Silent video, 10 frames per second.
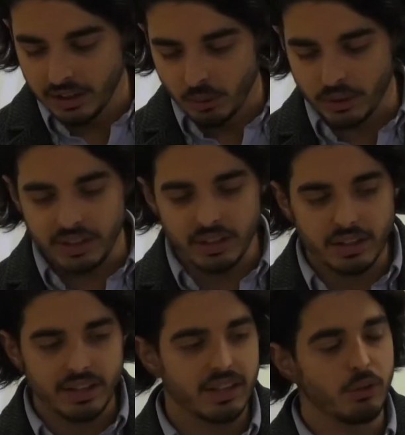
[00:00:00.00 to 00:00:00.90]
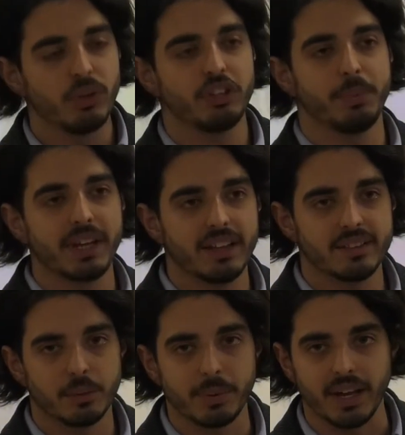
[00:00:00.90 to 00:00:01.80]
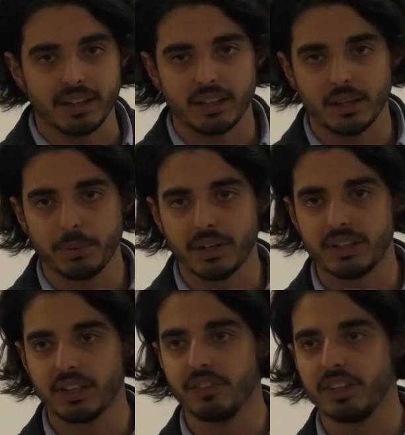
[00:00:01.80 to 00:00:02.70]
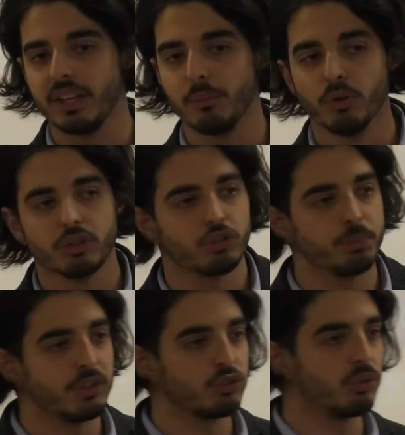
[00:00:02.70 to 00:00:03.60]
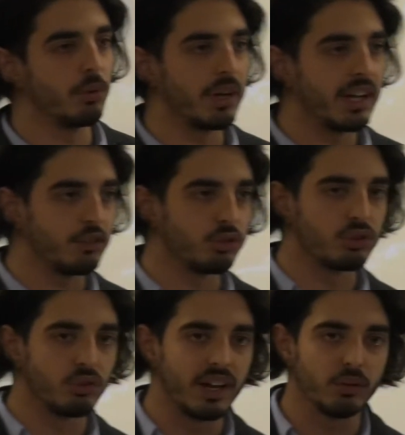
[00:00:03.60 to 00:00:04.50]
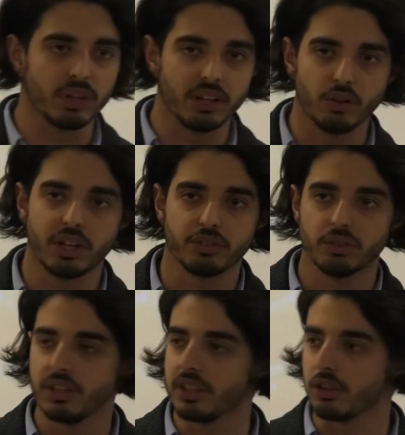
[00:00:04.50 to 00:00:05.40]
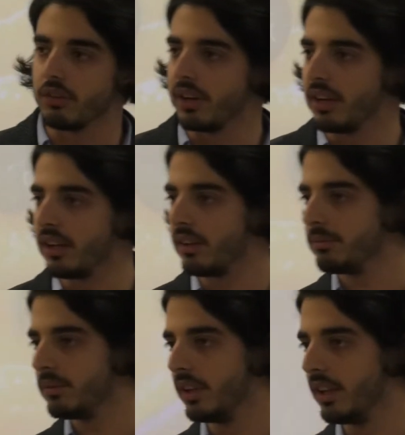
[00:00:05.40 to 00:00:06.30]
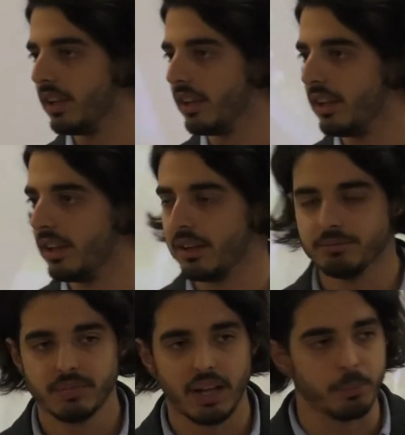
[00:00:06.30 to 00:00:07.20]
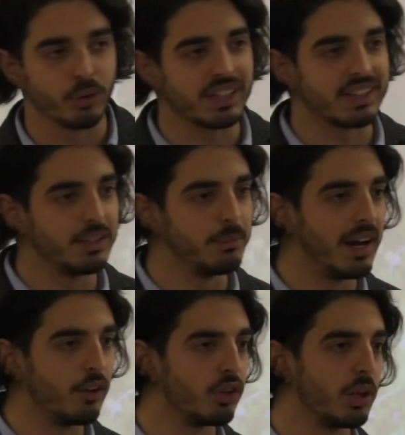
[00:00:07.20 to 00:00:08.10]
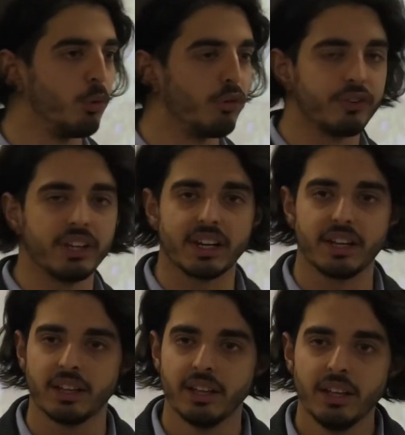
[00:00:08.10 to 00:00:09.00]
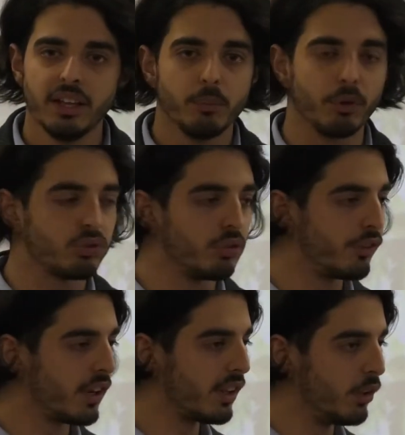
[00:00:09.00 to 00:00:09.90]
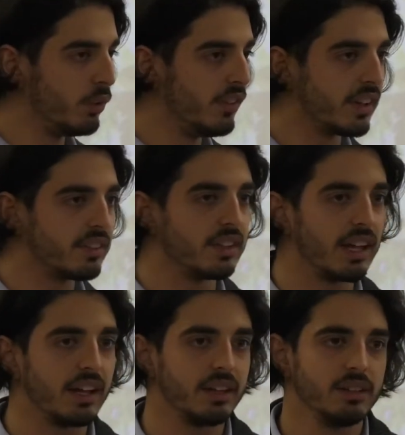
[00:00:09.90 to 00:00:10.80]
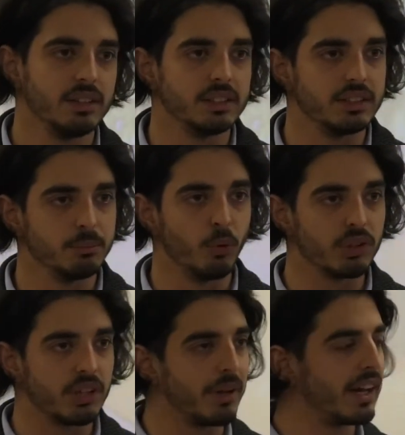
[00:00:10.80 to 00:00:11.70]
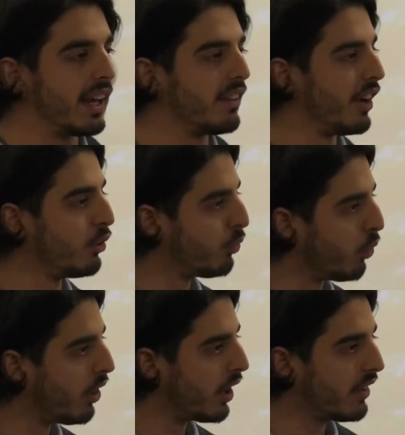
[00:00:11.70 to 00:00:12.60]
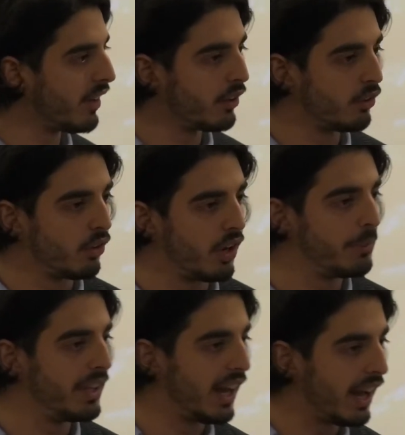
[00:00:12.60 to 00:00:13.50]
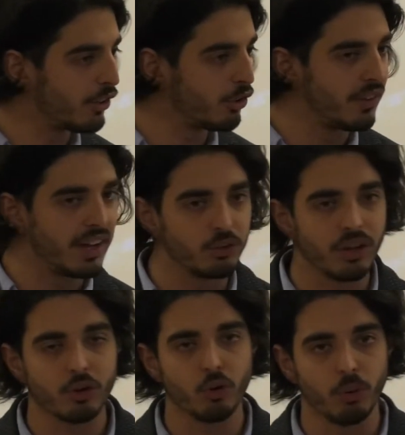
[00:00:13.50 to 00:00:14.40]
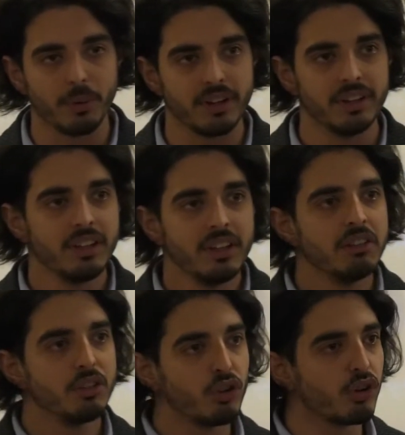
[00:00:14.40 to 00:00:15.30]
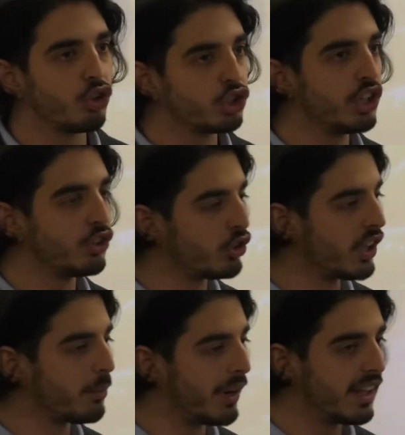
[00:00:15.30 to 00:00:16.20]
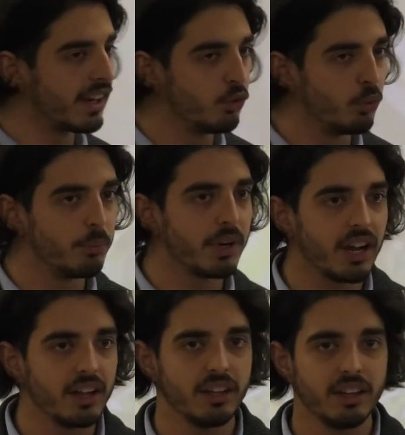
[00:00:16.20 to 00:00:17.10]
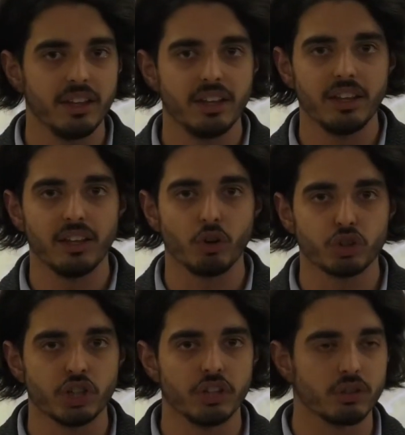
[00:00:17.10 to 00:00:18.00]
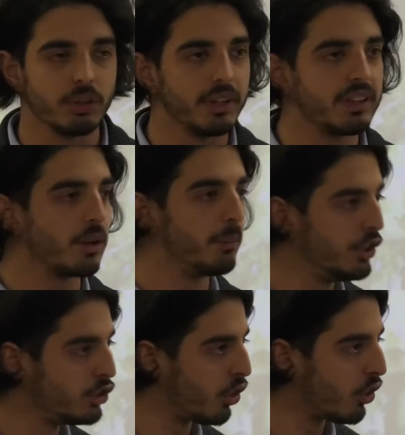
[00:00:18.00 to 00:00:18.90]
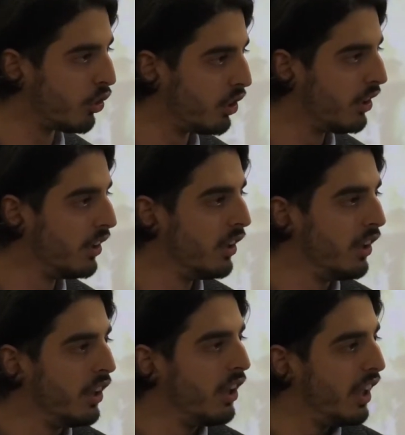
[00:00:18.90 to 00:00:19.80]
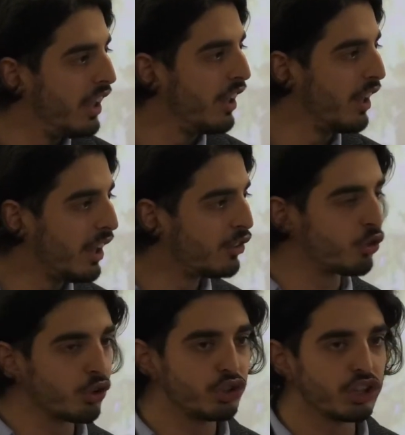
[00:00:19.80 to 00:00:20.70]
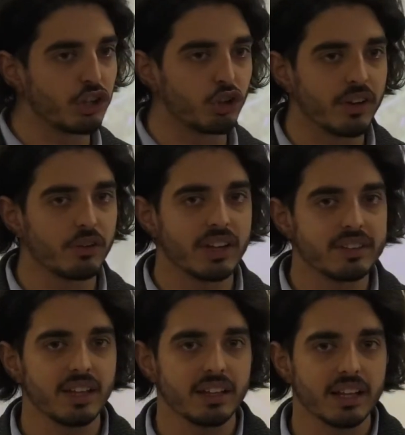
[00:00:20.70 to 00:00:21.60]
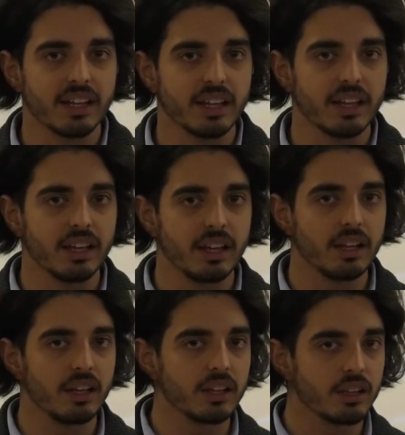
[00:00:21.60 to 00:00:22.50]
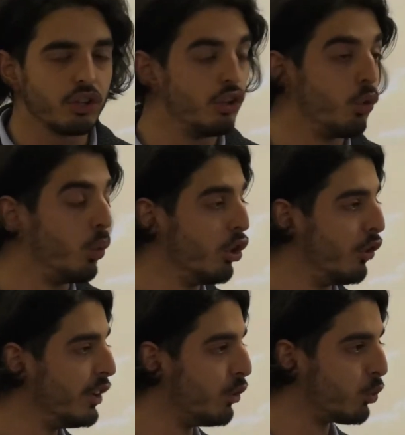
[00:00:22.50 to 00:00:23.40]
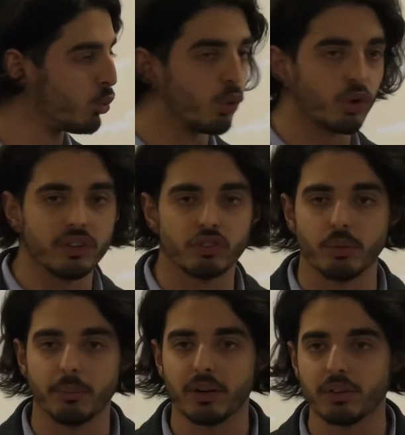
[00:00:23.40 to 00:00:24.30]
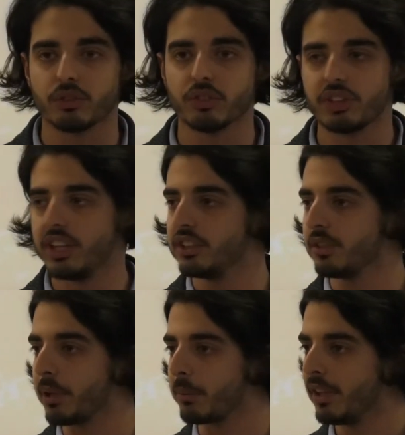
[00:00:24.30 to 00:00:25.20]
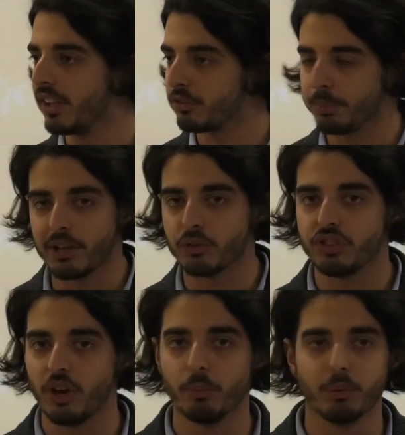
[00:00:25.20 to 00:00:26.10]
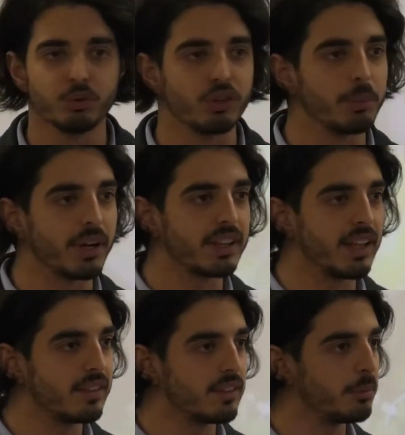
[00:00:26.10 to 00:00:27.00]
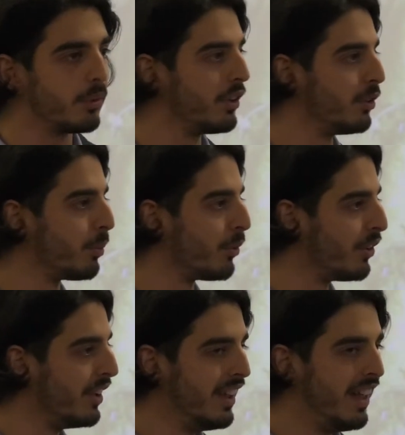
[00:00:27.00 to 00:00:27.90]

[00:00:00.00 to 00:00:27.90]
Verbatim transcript: Quindi eh, è un'esperienza pratica per dirvi che molto spesso uno magari sottovaluta le occasioni che trova eh, a portata di mano, che può offrire, possono offrire dell'università molti magari vanno fuori, vanno a Milano, vanno a Roma. Io ho scelto di rimanere in Umbria e ho scelto di mettermi in gioco e sono riuscito a trovare un'azienda che, in cui io vedo futuro, insomma, questo stage per me spero sia un punto di partenza, poi dopo